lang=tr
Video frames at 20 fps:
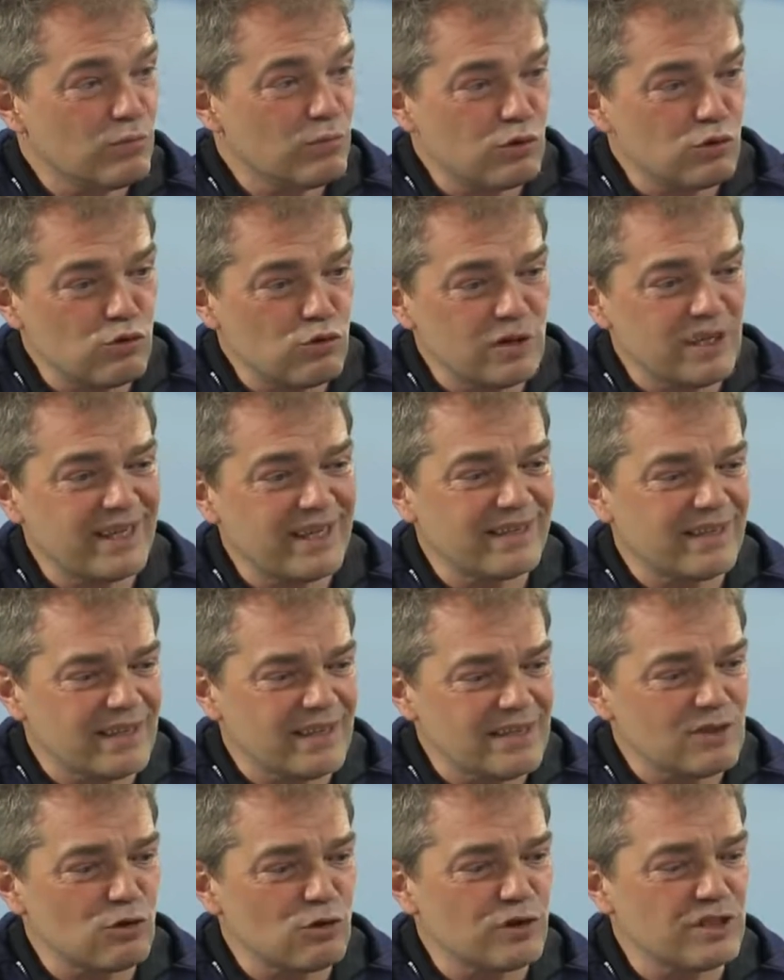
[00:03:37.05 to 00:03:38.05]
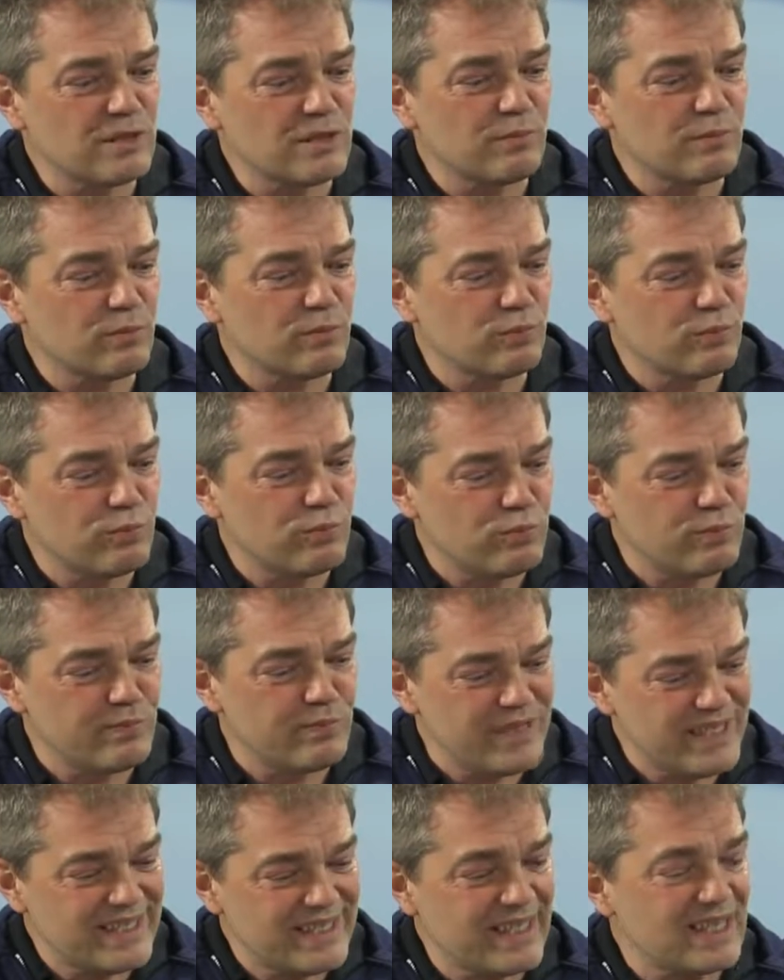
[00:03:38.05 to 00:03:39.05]
Bu Türkiye'de az da olsa
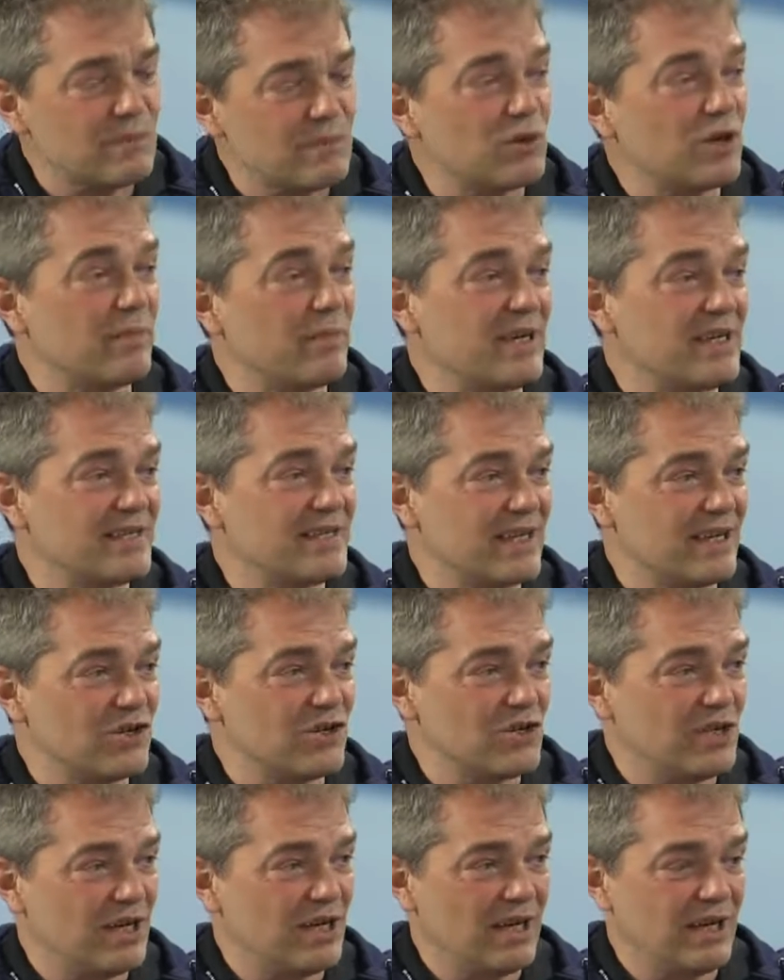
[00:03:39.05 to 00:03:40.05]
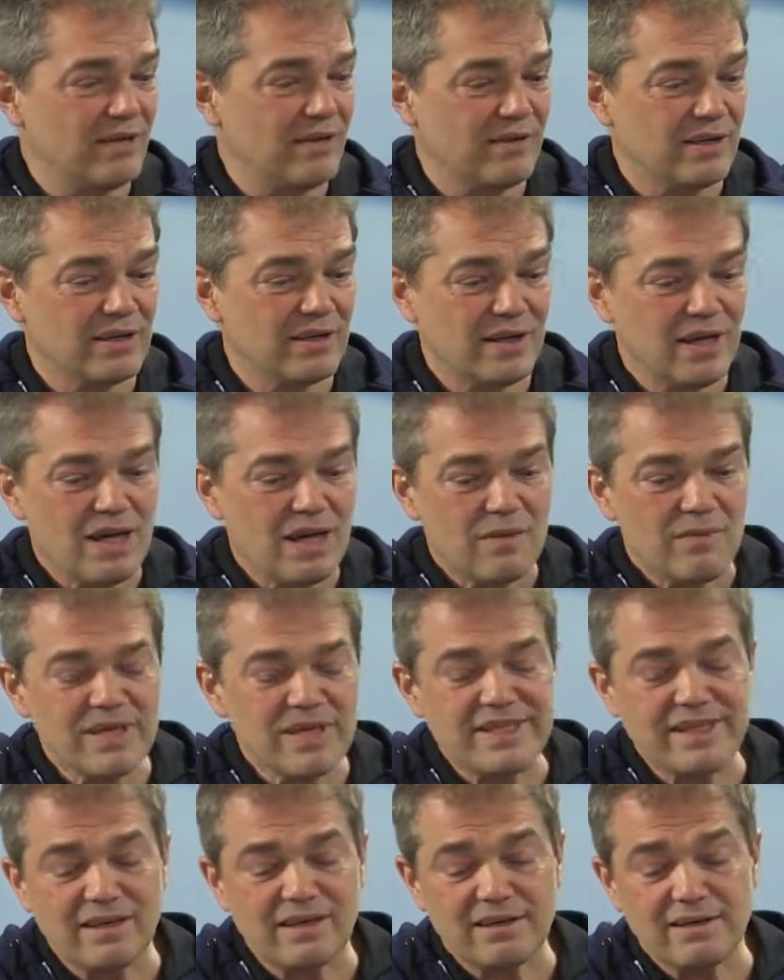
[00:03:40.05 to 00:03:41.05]
bizde de buna benzer şeyler var.
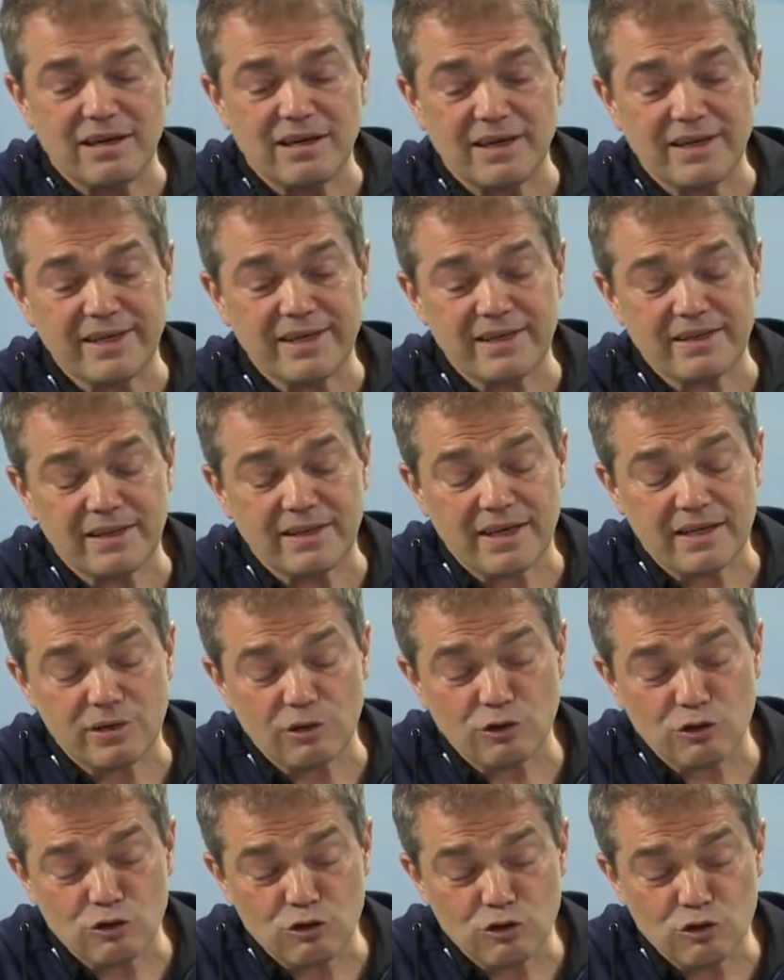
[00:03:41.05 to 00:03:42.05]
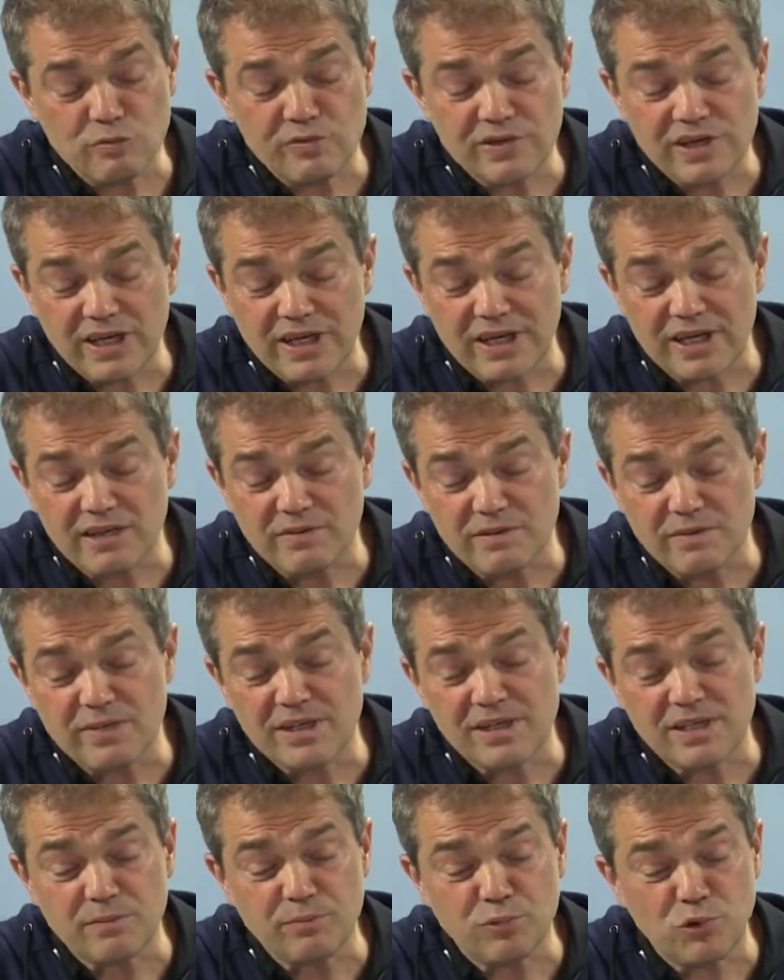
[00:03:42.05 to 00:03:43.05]
Mesela anketlerde gördüğüm şeylerden bir
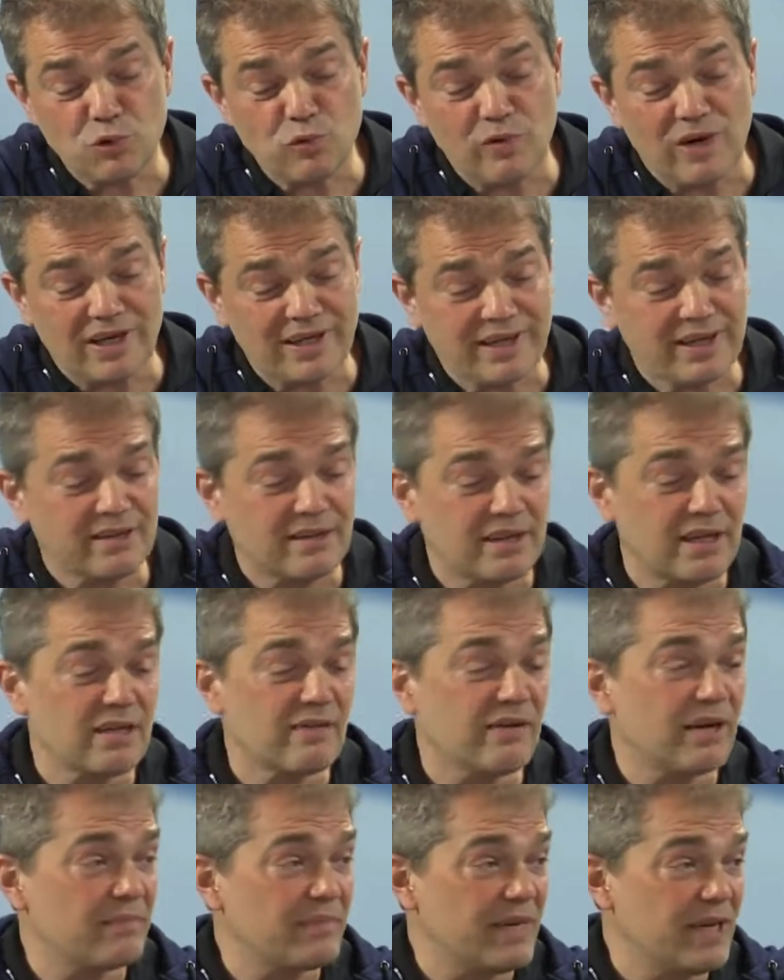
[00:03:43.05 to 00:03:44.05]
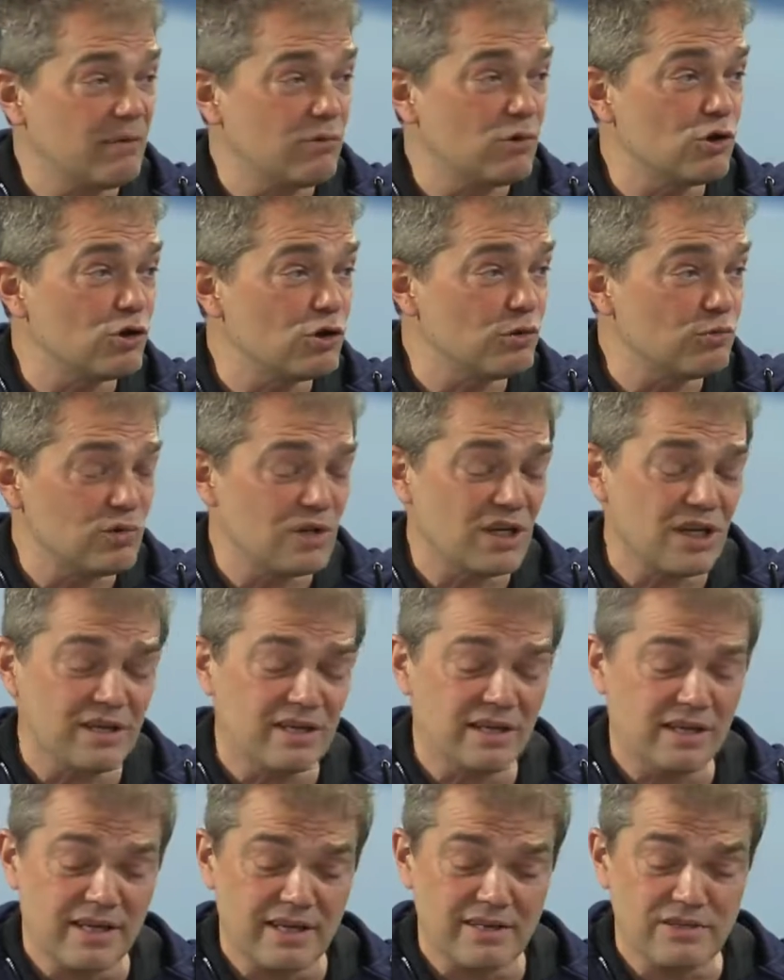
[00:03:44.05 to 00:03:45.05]
mesela Pew anketleri var. Benim gördüğüm
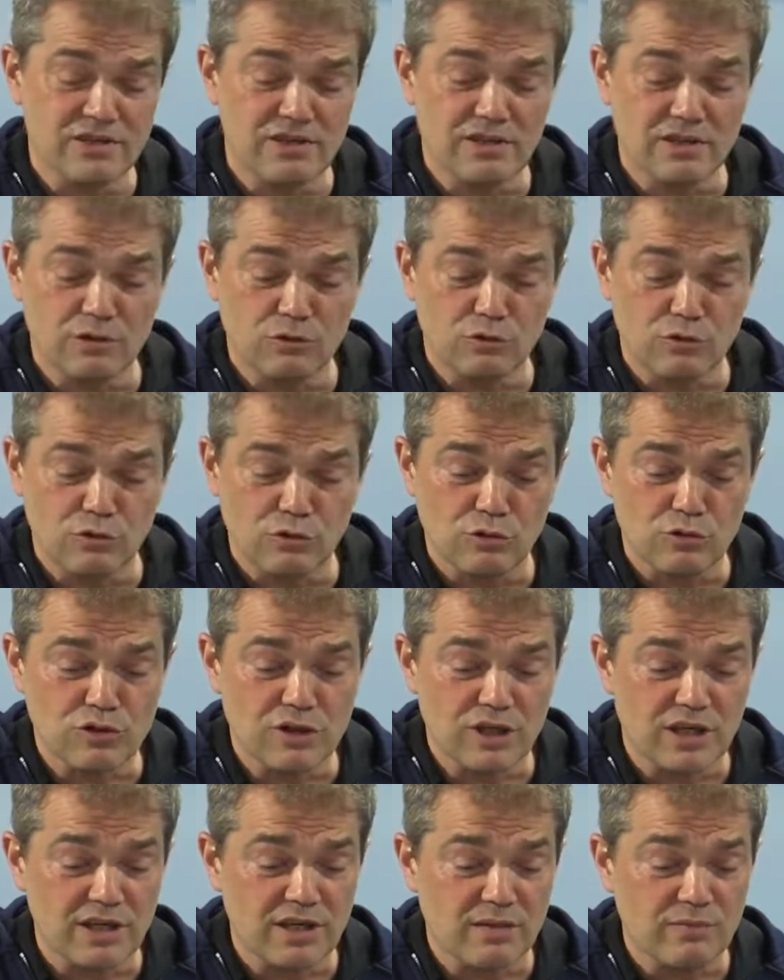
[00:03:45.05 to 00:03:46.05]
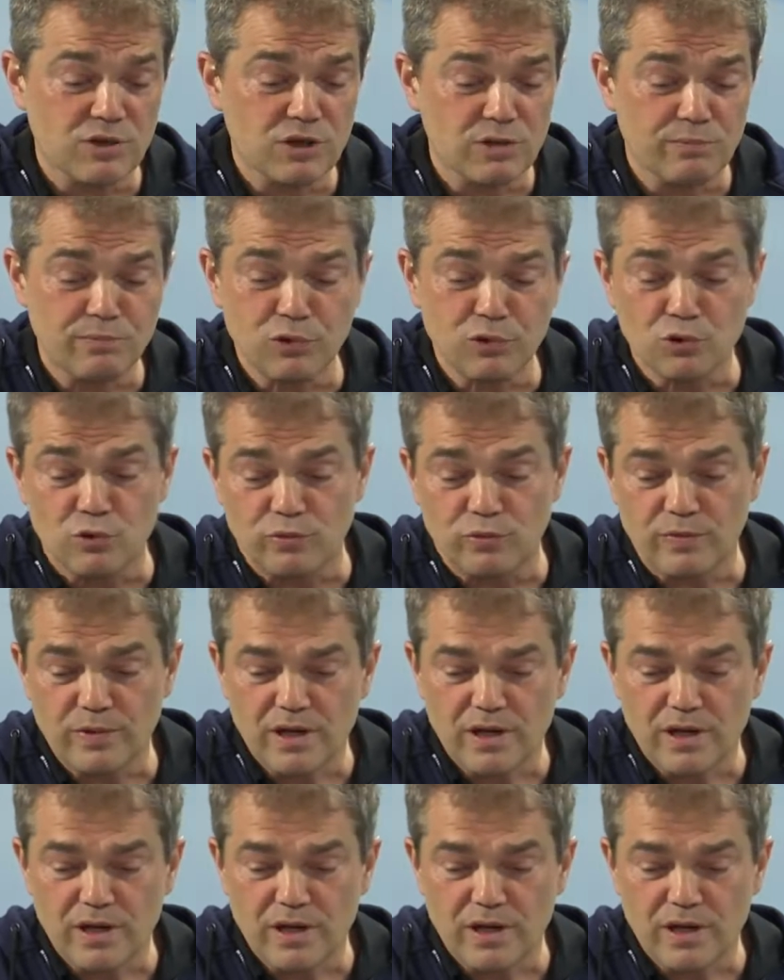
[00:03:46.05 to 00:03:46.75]
dünyadaki en ciddi kuruluşlardan biri Pew.